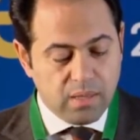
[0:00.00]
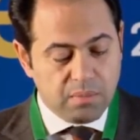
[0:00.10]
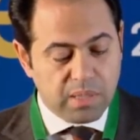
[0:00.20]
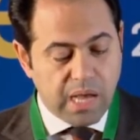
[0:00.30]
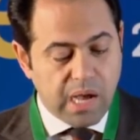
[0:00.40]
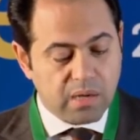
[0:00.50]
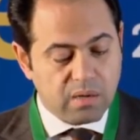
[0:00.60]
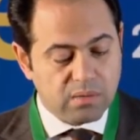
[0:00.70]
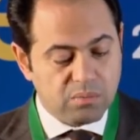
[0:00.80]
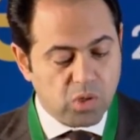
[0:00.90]
من
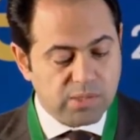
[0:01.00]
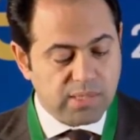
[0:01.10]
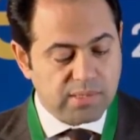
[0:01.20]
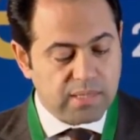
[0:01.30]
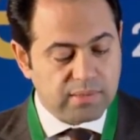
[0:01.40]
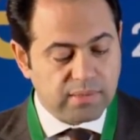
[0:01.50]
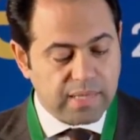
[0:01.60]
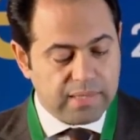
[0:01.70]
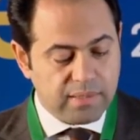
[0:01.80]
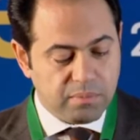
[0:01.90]
أعرق مؤسسات
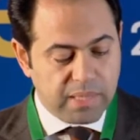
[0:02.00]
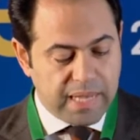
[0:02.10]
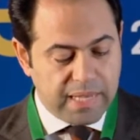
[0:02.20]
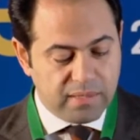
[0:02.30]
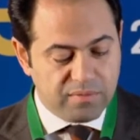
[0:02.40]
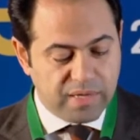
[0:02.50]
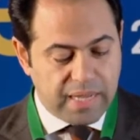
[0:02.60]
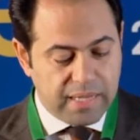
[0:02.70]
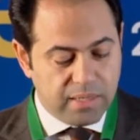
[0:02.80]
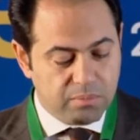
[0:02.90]
التعليم العالي في
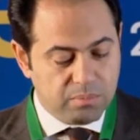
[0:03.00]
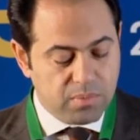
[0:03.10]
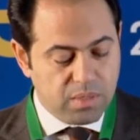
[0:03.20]
العالم